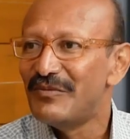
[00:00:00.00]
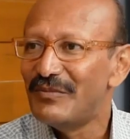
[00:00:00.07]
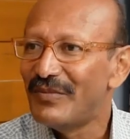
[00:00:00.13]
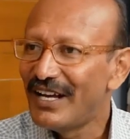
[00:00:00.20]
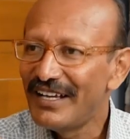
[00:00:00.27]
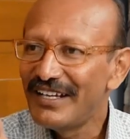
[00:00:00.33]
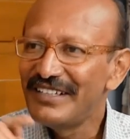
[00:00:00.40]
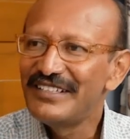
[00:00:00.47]

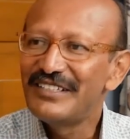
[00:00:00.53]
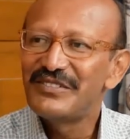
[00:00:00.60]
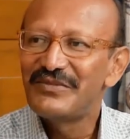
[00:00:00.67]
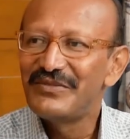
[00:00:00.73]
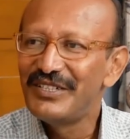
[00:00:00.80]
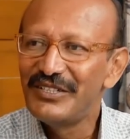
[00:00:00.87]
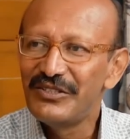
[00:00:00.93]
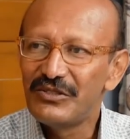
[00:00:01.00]
మ్యారేజెస్
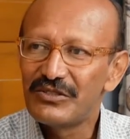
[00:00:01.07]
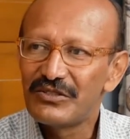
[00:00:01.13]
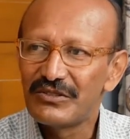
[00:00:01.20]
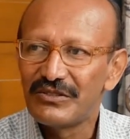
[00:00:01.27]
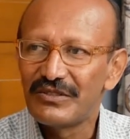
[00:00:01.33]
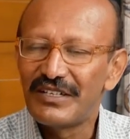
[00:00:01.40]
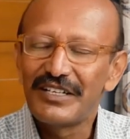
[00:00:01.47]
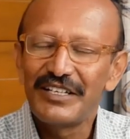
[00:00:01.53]
వీడియోస్
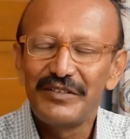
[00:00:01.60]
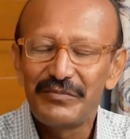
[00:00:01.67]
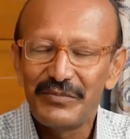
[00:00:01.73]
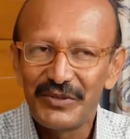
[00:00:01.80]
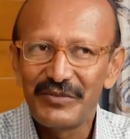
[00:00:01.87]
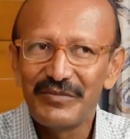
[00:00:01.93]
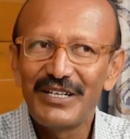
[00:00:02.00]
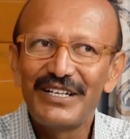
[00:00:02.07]
అంటే
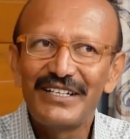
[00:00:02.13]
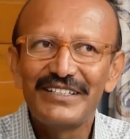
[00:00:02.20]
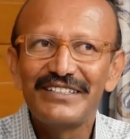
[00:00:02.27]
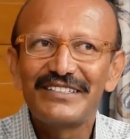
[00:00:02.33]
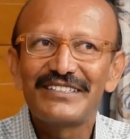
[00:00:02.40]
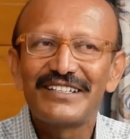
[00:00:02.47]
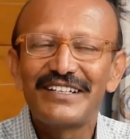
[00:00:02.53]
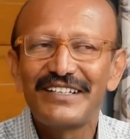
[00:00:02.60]
ఇప్పుడు
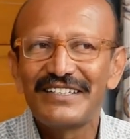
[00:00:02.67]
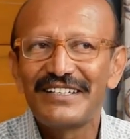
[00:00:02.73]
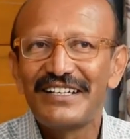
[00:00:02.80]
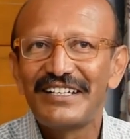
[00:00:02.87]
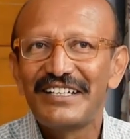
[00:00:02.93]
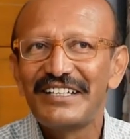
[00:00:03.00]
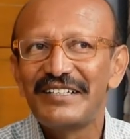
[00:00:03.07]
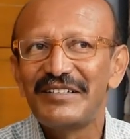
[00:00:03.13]
మ్యారేజెస్ కాదు
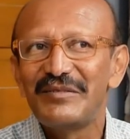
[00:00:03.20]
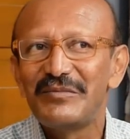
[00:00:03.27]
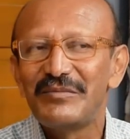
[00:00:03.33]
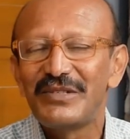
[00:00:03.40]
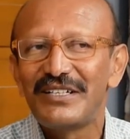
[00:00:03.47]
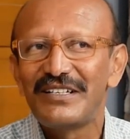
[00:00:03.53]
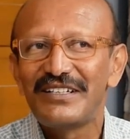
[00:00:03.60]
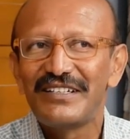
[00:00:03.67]
కానీ
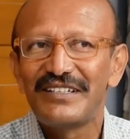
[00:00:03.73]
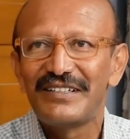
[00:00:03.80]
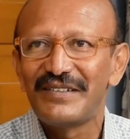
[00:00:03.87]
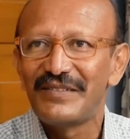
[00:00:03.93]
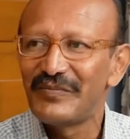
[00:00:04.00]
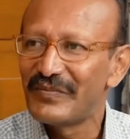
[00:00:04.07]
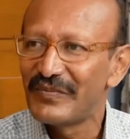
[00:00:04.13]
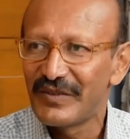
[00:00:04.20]
మా
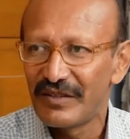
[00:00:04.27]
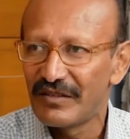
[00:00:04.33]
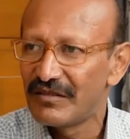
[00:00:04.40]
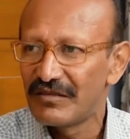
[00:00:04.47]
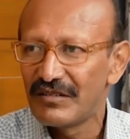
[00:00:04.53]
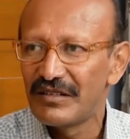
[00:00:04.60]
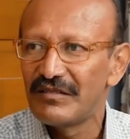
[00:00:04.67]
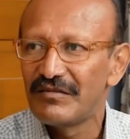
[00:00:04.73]

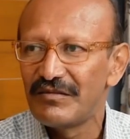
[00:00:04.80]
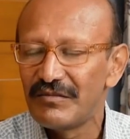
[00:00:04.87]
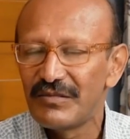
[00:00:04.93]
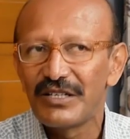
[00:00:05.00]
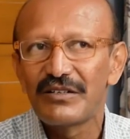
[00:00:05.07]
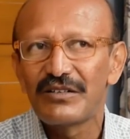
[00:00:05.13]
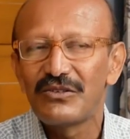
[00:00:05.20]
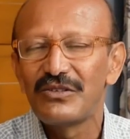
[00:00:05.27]

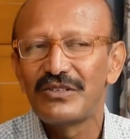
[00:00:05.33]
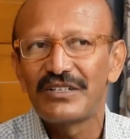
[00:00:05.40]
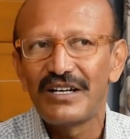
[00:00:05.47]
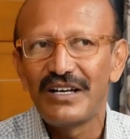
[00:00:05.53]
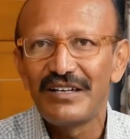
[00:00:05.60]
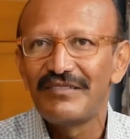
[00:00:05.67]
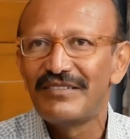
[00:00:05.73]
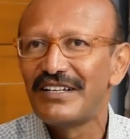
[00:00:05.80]
మనం
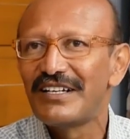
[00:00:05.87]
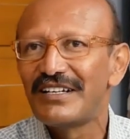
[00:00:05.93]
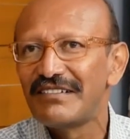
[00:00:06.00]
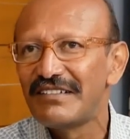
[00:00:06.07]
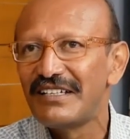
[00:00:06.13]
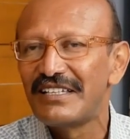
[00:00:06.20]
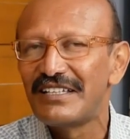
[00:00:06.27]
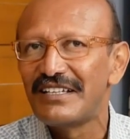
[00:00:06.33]
కొంతకాలం వెనక్కి
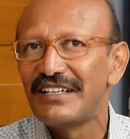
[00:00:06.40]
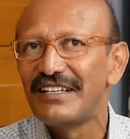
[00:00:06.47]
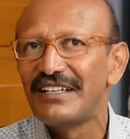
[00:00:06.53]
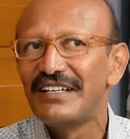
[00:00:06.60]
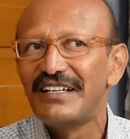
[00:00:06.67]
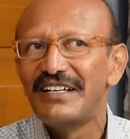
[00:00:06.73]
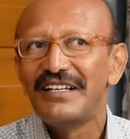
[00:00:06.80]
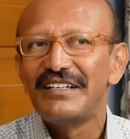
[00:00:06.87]
వెళ్తే
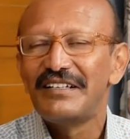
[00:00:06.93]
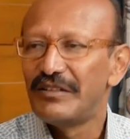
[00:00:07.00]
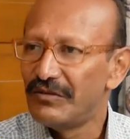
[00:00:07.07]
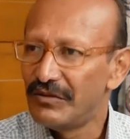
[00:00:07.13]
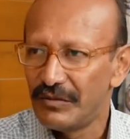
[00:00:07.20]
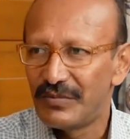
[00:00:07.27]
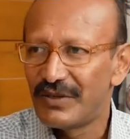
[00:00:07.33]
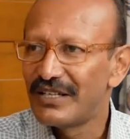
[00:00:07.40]

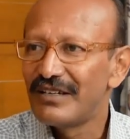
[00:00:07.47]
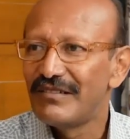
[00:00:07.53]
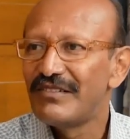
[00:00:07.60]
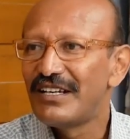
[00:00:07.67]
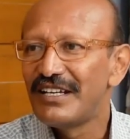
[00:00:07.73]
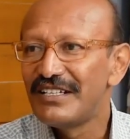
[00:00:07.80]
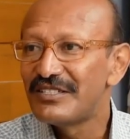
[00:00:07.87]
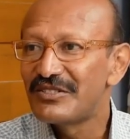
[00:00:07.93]
ఇప్పటికీ
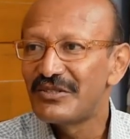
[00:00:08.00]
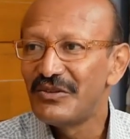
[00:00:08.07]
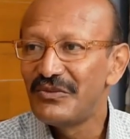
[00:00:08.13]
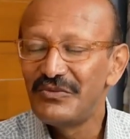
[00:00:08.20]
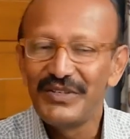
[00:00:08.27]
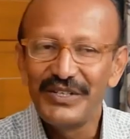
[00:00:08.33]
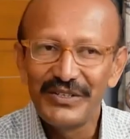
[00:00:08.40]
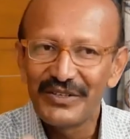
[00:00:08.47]
విలేజెస్లో
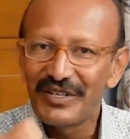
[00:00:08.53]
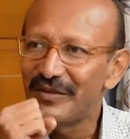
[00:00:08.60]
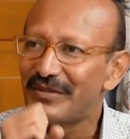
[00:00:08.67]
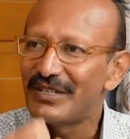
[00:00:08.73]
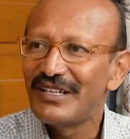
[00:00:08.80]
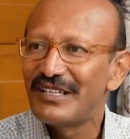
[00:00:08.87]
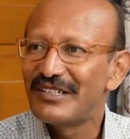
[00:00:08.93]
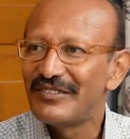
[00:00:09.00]
వీడియో
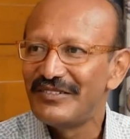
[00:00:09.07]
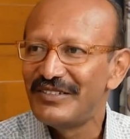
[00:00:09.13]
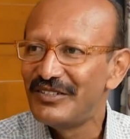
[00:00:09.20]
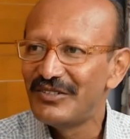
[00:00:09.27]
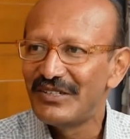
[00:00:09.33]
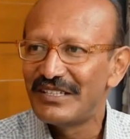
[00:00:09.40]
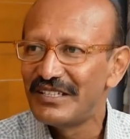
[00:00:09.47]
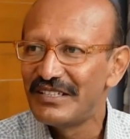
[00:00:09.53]
కెమెరాలతో
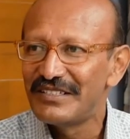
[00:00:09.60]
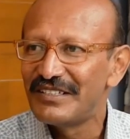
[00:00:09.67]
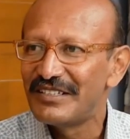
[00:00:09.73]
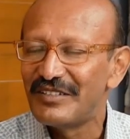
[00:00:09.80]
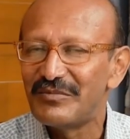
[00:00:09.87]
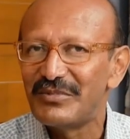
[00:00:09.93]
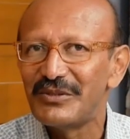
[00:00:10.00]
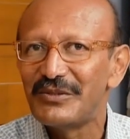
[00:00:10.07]
వీడియోలు
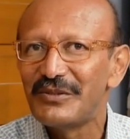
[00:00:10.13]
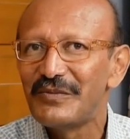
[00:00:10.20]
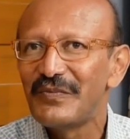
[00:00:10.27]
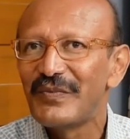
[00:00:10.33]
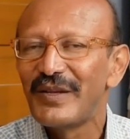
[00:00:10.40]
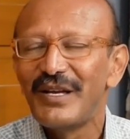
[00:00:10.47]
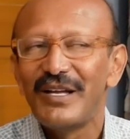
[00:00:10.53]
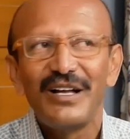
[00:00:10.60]
తీసేటప్పుడు
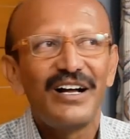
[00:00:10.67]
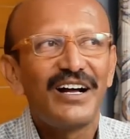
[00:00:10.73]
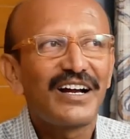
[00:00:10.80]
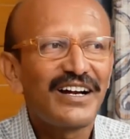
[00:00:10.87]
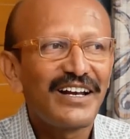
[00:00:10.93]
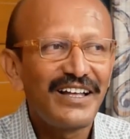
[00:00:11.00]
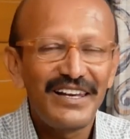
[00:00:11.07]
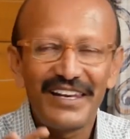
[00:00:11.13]

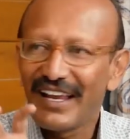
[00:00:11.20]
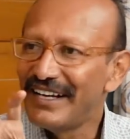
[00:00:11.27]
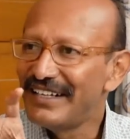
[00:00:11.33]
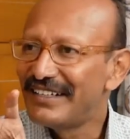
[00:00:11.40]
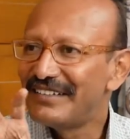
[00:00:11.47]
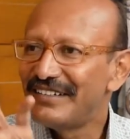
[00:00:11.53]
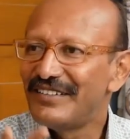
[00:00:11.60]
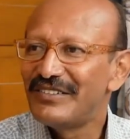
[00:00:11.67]
అక్కడ
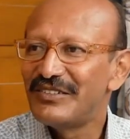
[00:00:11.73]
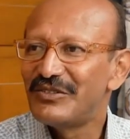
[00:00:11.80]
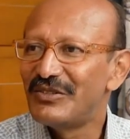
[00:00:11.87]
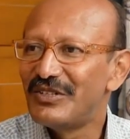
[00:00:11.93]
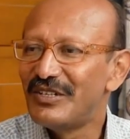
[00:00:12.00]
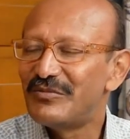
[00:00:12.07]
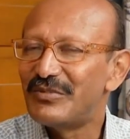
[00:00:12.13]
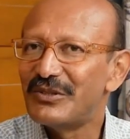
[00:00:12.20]
లైట్ అవి
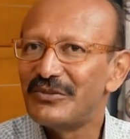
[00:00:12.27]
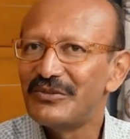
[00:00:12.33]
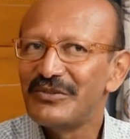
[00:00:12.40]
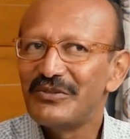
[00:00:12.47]
ఉన్నప్పుడు